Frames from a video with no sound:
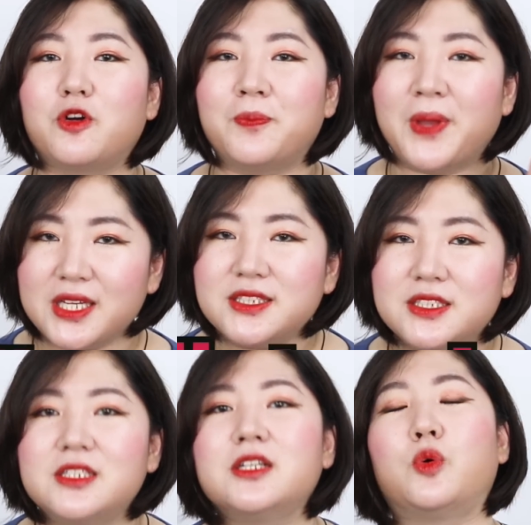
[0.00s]
건
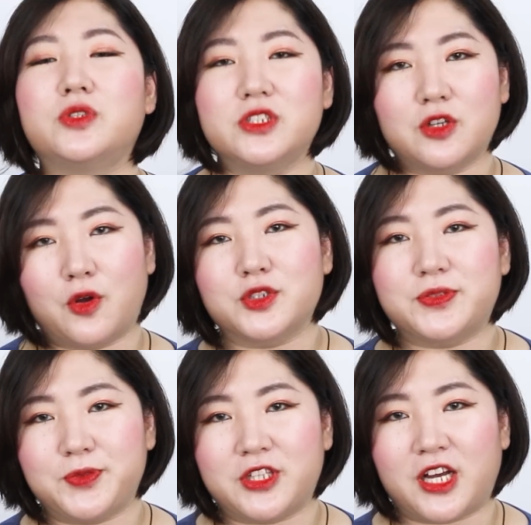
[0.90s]
베이스를 고르는
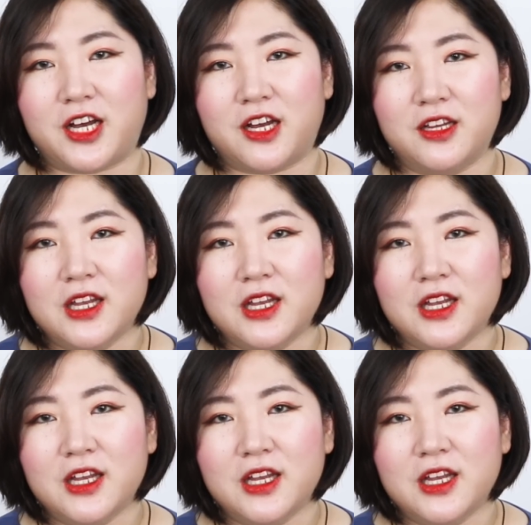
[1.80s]
거였습니다.